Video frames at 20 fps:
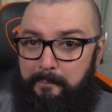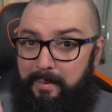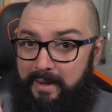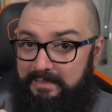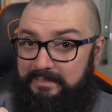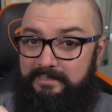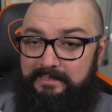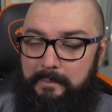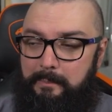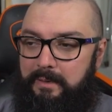
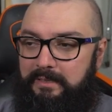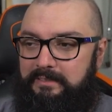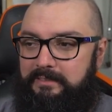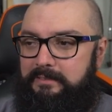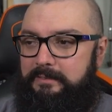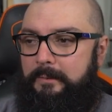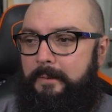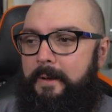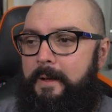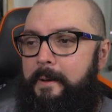Prestem sempre
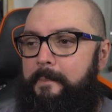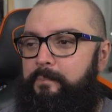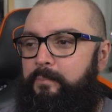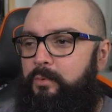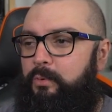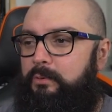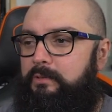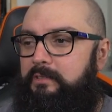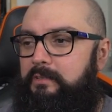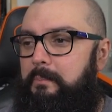atenção
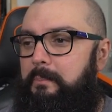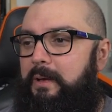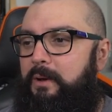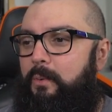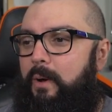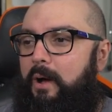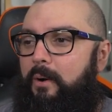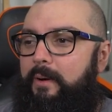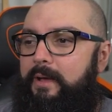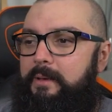nos
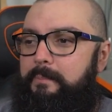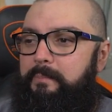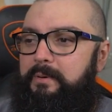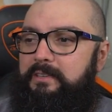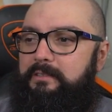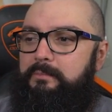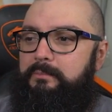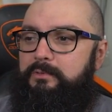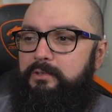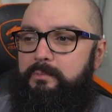manual aí,
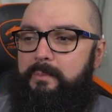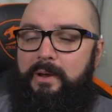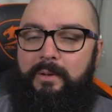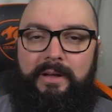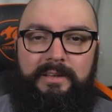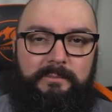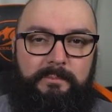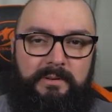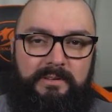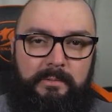nos
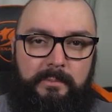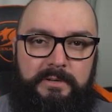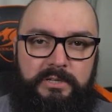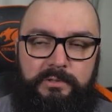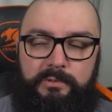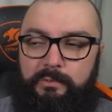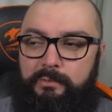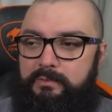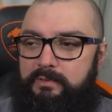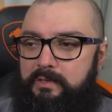manuais, principalmente
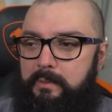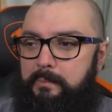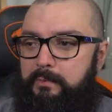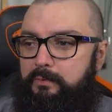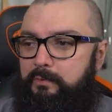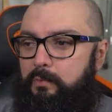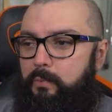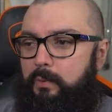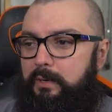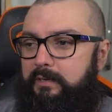dos
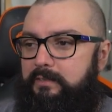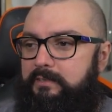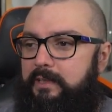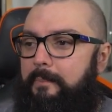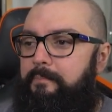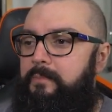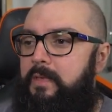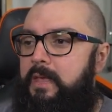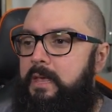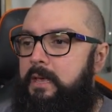CPUs coolers,
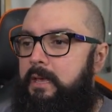tá?